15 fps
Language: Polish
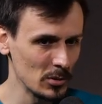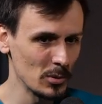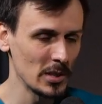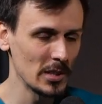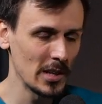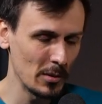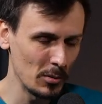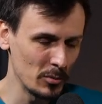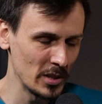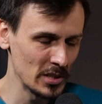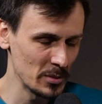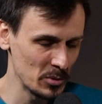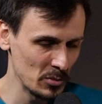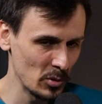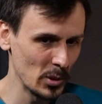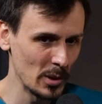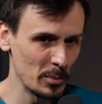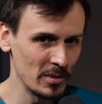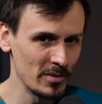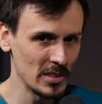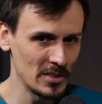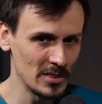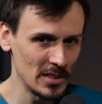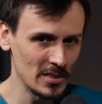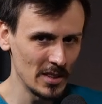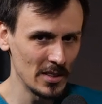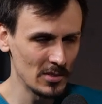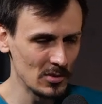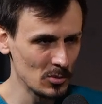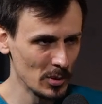który ja uważam, że w ogóle
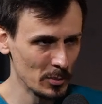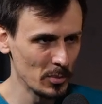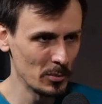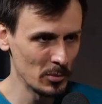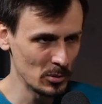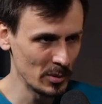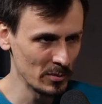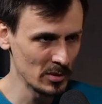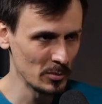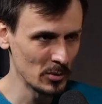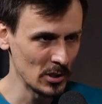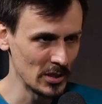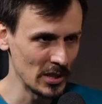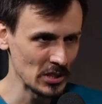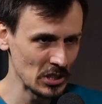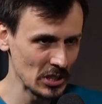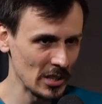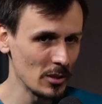prywatyzacja jest złym pomysłem w tym kontekście,